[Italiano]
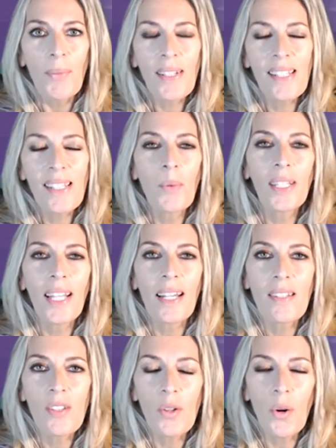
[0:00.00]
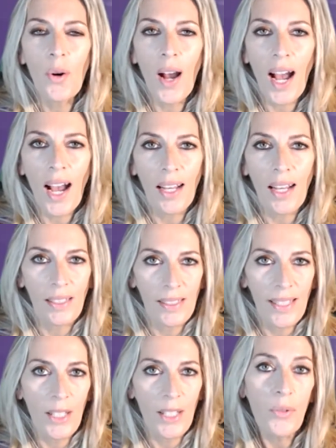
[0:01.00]
Passiamo adesso
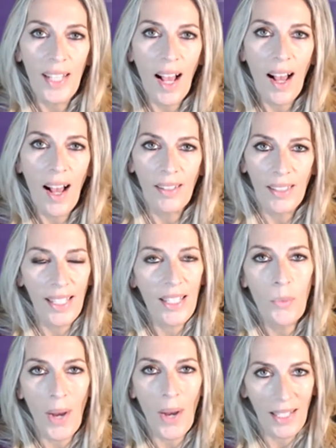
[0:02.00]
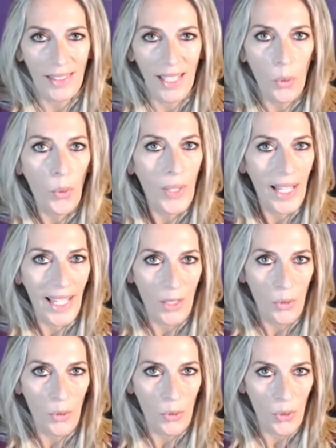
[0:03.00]
alle eh, novità che riguardano
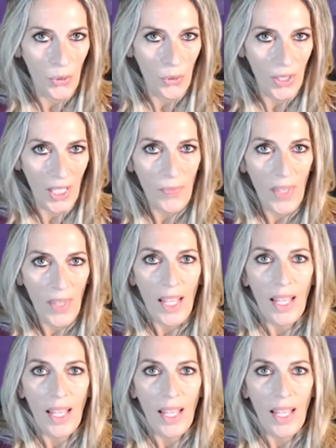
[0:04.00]
le riunioni.